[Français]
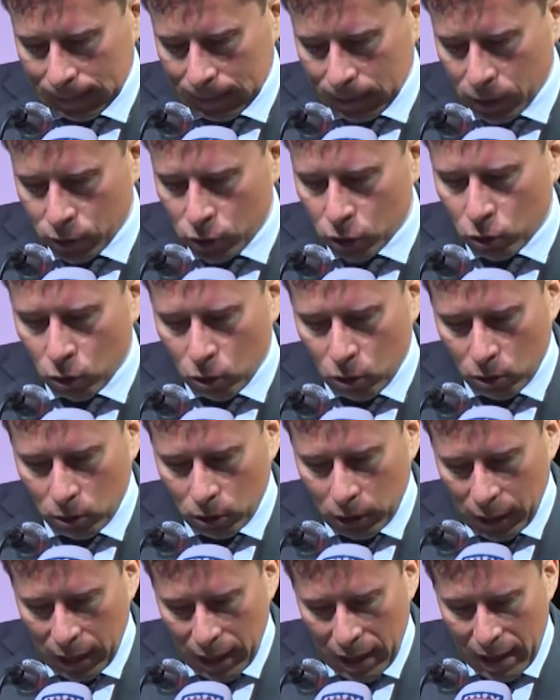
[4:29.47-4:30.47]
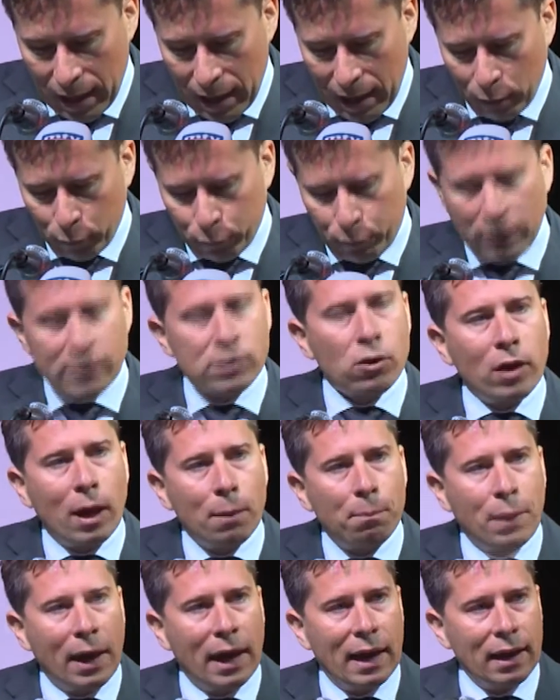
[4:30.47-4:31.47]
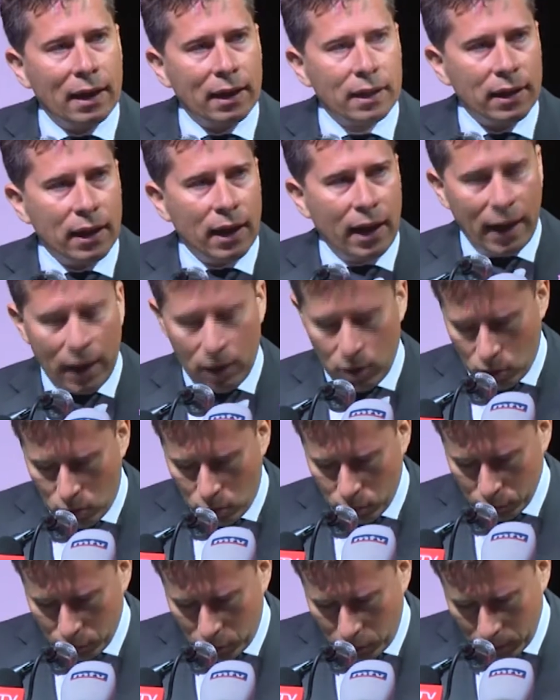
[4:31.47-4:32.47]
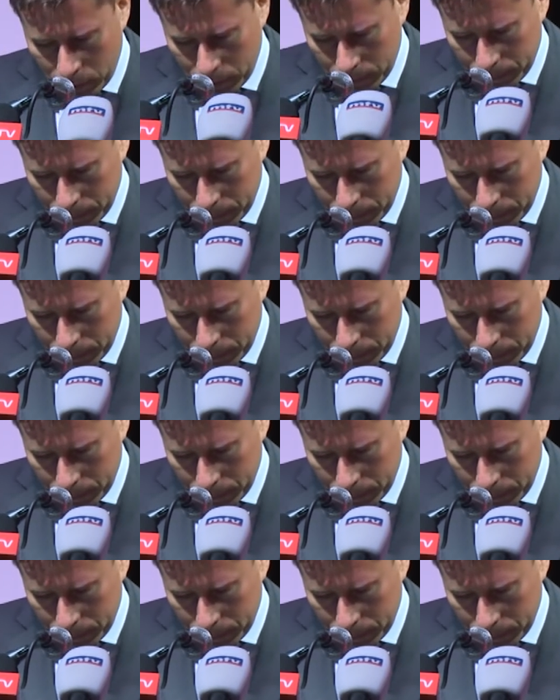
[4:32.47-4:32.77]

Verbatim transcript: que de Gaulle a fait son appel à Londres.